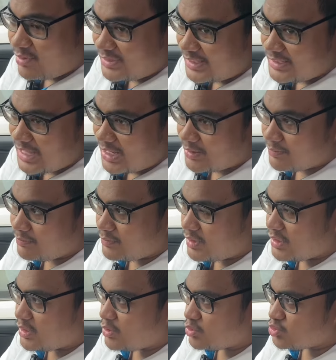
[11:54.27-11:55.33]
only yang
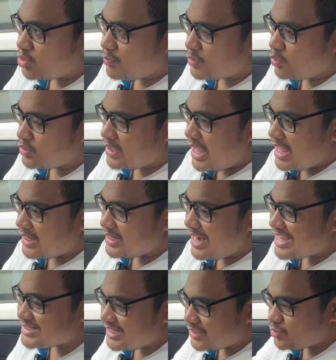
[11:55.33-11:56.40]
uh, untuk berguna agar
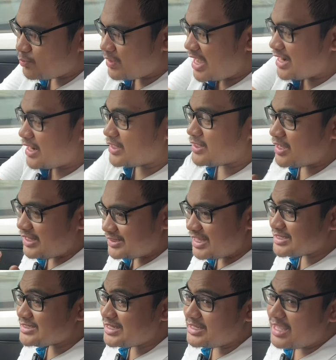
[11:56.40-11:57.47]
AC itu mengarahkan ke
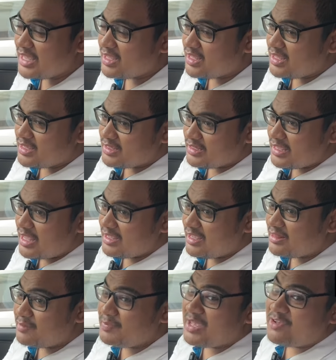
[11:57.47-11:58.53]
kita sehingga
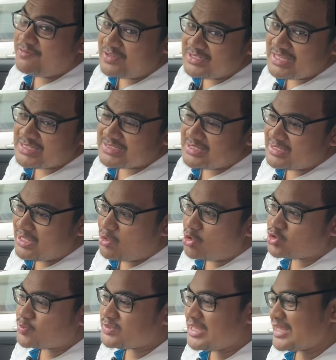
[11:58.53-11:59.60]
Eh, lebih efisien setelah
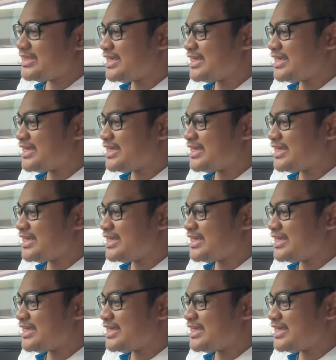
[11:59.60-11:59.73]
konsumsi